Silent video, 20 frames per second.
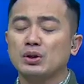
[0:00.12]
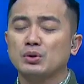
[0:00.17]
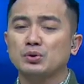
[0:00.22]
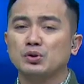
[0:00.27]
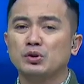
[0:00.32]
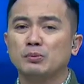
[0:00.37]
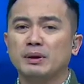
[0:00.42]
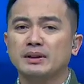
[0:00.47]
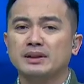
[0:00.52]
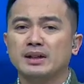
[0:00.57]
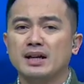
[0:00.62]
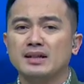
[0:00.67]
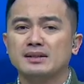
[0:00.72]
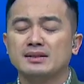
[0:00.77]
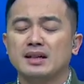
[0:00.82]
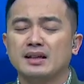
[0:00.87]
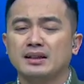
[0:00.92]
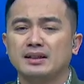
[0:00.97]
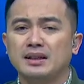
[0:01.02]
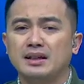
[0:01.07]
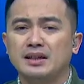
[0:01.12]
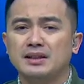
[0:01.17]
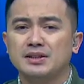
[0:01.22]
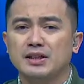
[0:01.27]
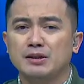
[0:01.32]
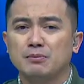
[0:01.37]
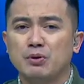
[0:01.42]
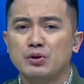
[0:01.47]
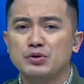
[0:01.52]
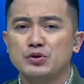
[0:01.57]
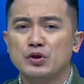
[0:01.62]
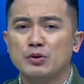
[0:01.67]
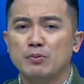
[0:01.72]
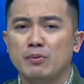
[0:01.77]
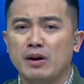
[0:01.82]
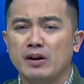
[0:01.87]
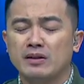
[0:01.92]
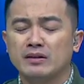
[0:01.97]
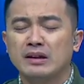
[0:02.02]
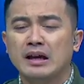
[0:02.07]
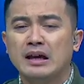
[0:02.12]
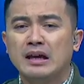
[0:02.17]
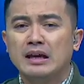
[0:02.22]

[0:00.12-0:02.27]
guru madrasah di Cirebon, Jawa Barat